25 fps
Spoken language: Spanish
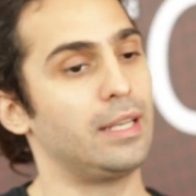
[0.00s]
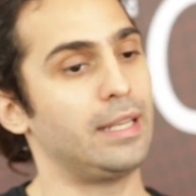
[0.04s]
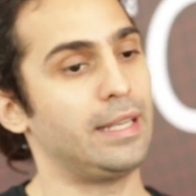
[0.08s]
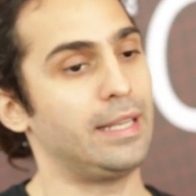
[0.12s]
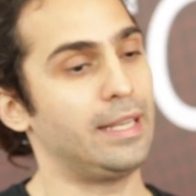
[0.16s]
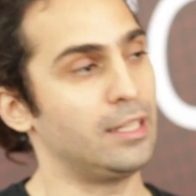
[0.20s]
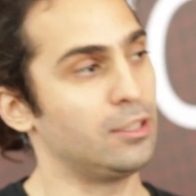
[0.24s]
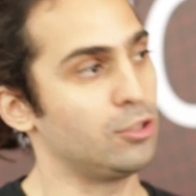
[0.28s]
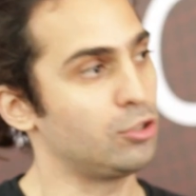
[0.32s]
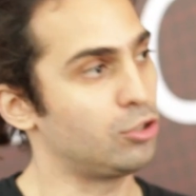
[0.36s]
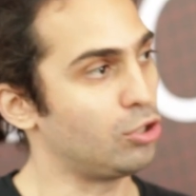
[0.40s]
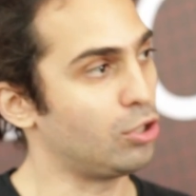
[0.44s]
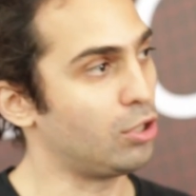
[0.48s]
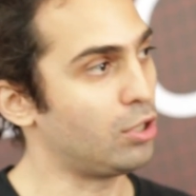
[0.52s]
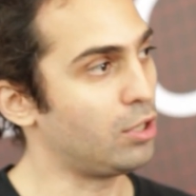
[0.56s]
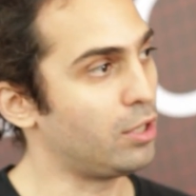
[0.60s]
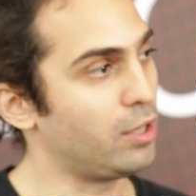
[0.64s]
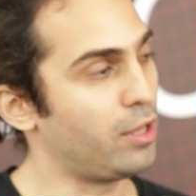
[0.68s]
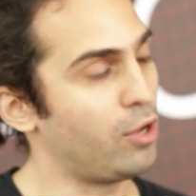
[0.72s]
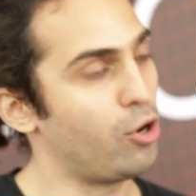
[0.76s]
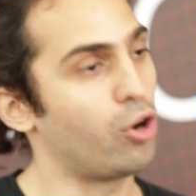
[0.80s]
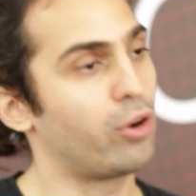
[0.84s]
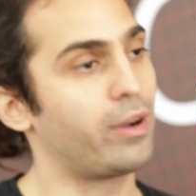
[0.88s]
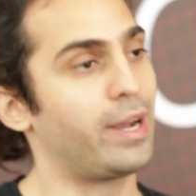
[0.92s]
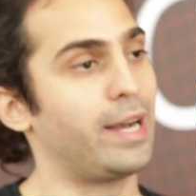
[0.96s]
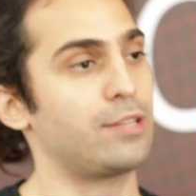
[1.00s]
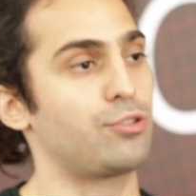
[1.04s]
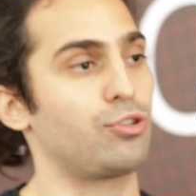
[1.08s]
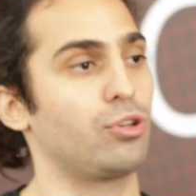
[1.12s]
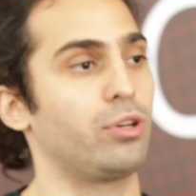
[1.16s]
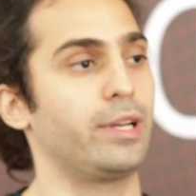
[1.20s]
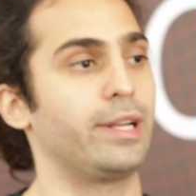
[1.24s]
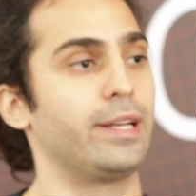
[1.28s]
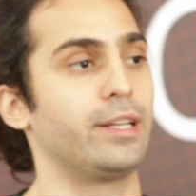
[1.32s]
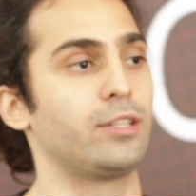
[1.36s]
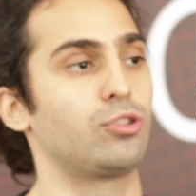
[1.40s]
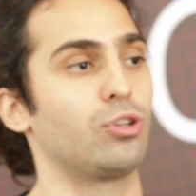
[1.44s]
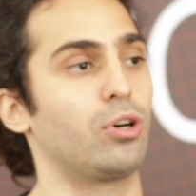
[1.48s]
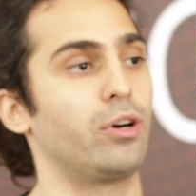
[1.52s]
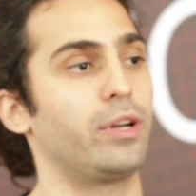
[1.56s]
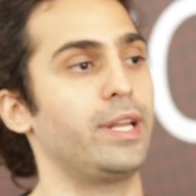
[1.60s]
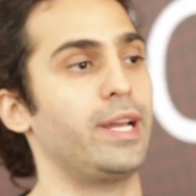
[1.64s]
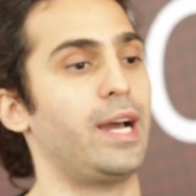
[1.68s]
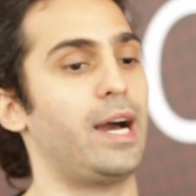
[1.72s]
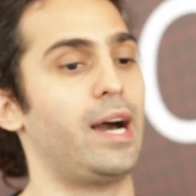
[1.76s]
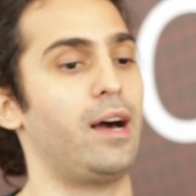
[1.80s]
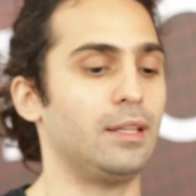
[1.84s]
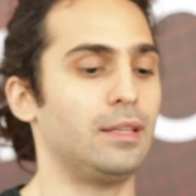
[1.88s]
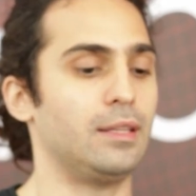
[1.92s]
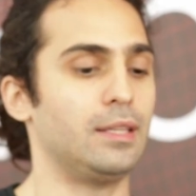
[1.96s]
Y en todos los casos de la
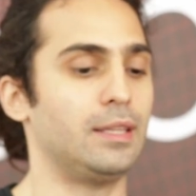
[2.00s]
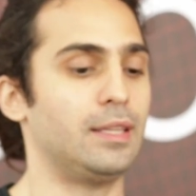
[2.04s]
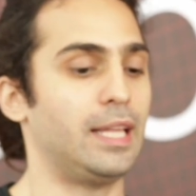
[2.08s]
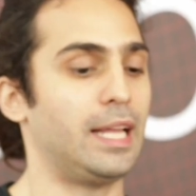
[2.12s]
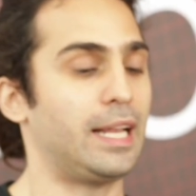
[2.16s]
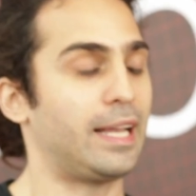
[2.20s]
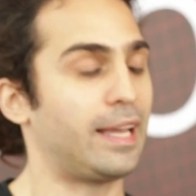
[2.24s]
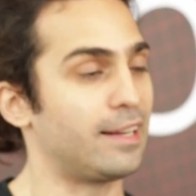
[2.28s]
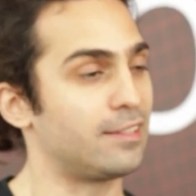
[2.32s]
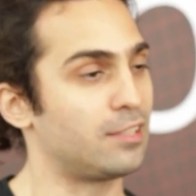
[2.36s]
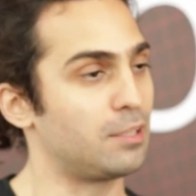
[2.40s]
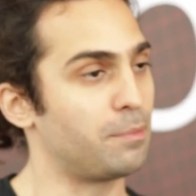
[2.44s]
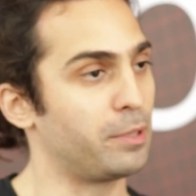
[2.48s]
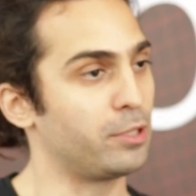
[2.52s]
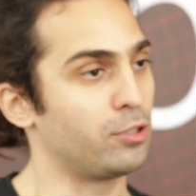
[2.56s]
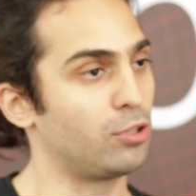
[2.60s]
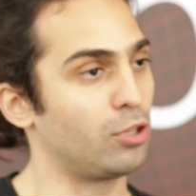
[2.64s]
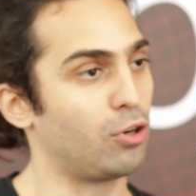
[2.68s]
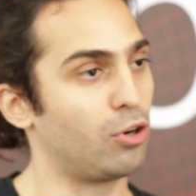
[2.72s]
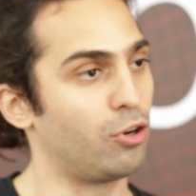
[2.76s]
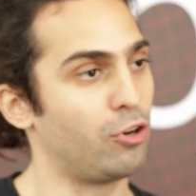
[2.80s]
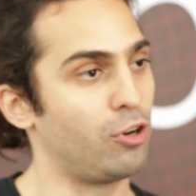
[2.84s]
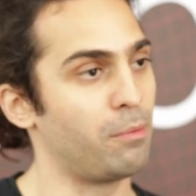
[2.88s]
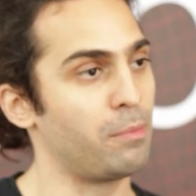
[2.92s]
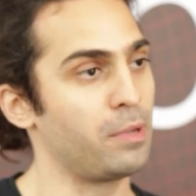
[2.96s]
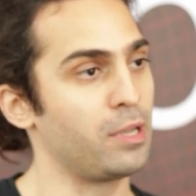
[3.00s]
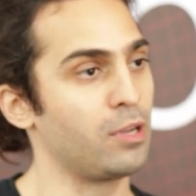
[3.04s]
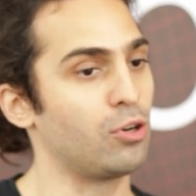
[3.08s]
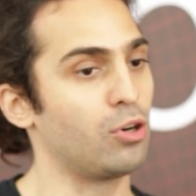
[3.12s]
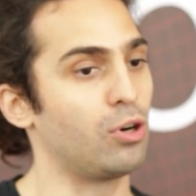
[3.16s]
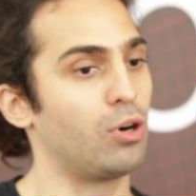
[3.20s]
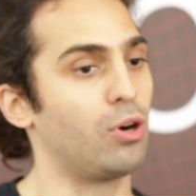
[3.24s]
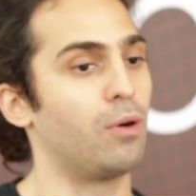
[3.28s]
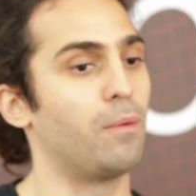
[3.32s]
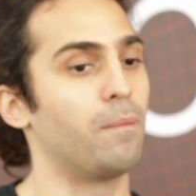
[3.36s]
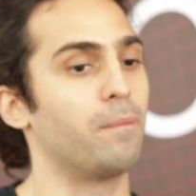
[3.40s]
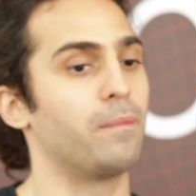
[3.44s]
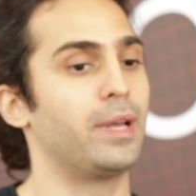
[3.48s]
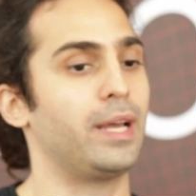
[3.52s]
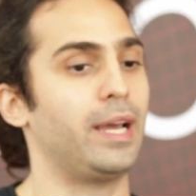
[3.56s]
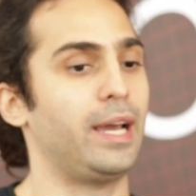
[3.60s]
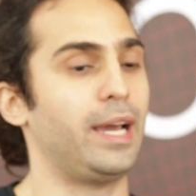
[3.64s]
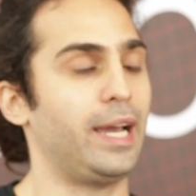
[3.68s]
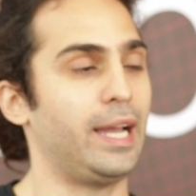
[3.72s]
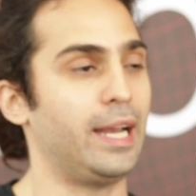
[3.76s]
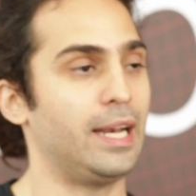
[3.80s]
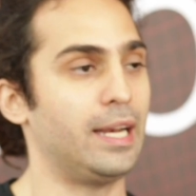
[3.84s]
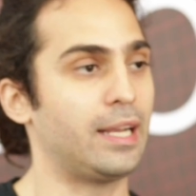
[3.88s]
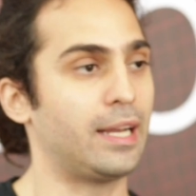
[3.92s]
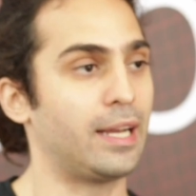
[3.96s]
historia de crecimiento económico,
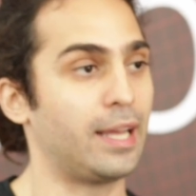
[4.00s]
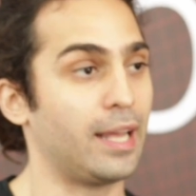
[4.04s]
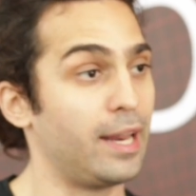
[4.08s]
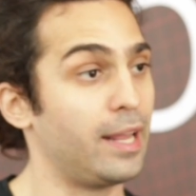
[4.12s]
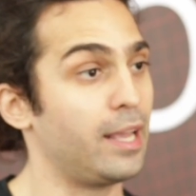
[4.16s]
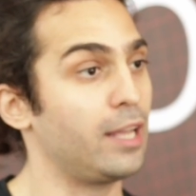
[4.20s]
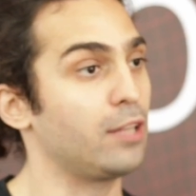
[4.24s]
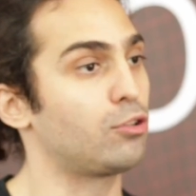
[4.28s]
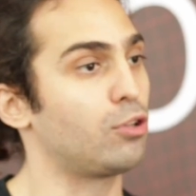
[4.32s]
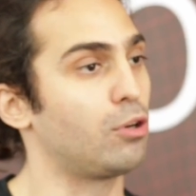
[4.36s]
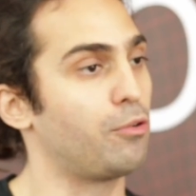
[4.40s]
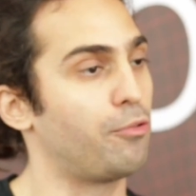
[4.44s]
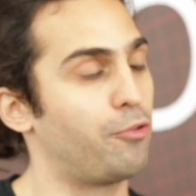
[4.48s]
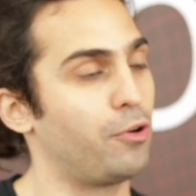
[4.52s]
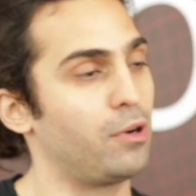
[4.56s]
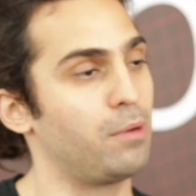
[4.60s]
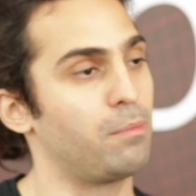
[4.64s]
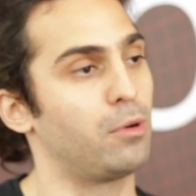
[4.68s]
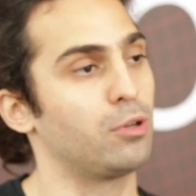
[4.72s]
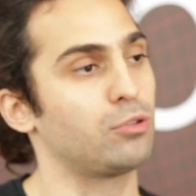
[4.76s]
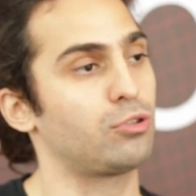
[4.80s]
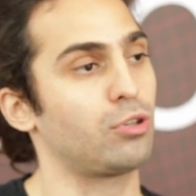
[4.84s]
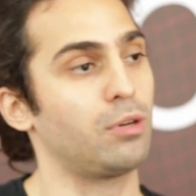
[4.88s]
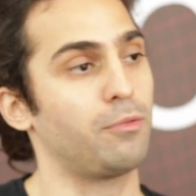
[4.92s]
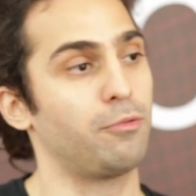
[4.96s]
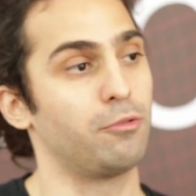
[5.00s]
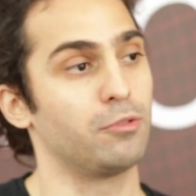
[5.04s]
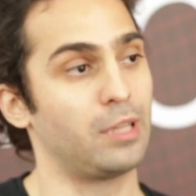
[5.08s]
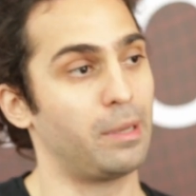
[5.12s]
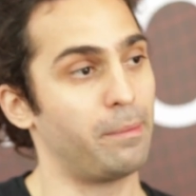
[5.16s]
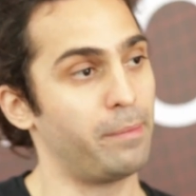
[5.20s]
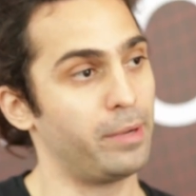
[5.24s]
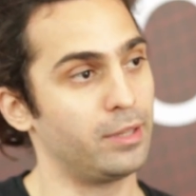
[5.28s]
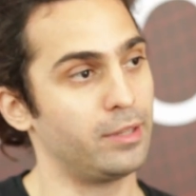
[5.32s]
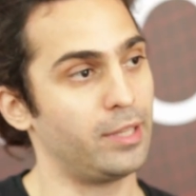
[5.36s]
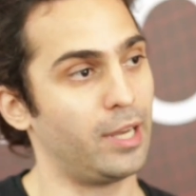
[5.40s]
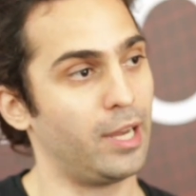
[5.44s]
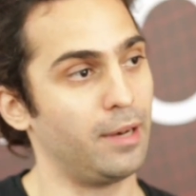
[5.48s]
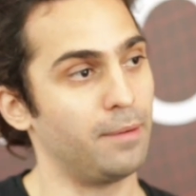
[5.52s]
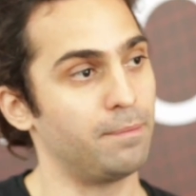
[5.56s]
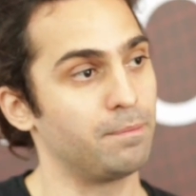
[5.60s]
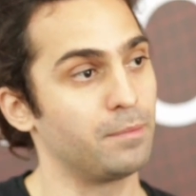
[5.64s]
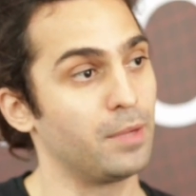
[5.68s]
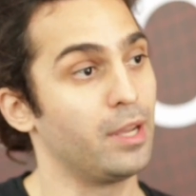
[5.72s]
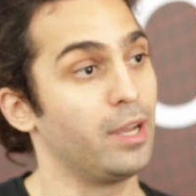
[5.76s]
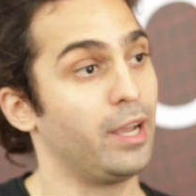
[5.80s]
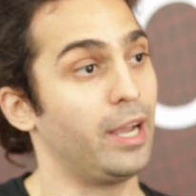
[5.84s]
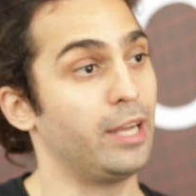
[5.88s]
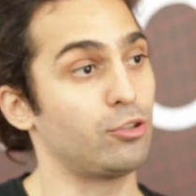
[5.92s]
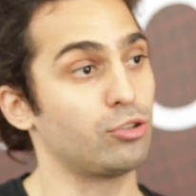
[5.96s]
el crédito fue el motor fundamental.
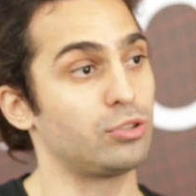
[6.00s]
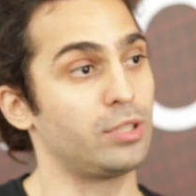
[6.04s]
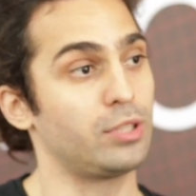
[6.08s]
Entonces